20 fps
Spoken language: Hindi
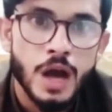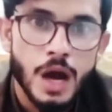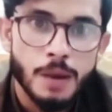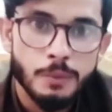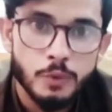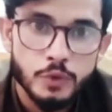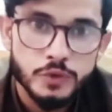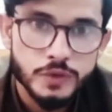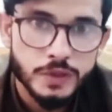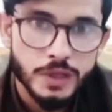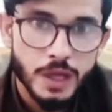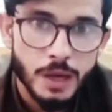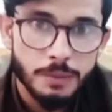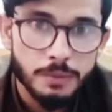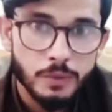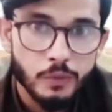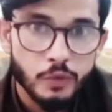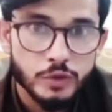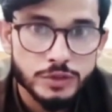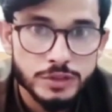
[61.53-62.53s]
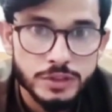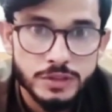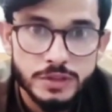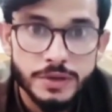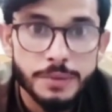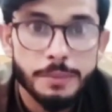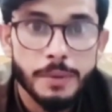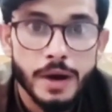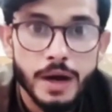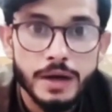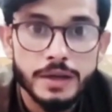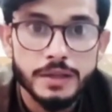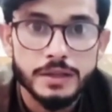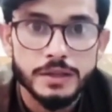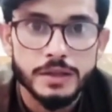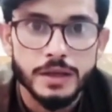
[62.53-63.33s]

अब उसने आपसे वो चीज़ डिमांड की